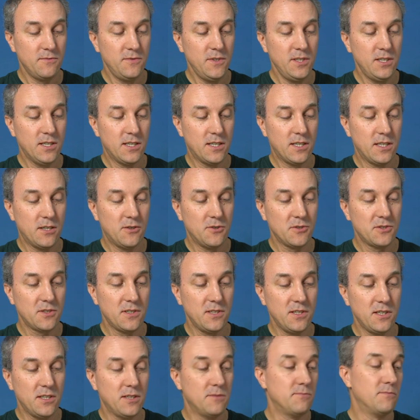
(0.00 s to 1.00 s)
wieder aus
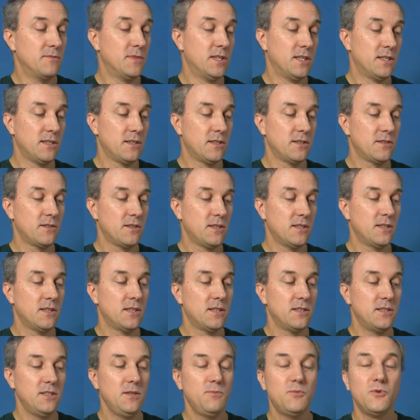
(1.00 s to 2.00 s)
dem
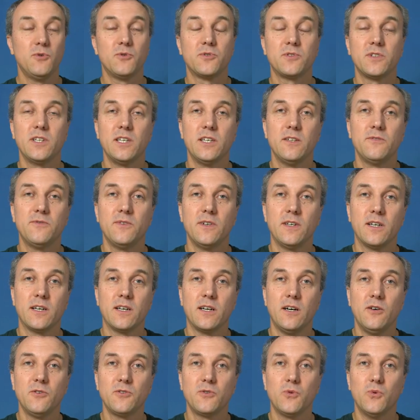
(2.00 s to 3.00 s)
LibroSafe
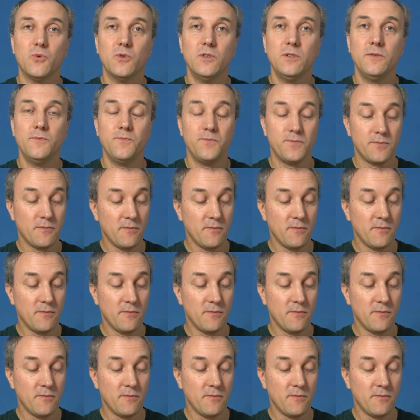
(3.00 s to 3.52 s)
heraushole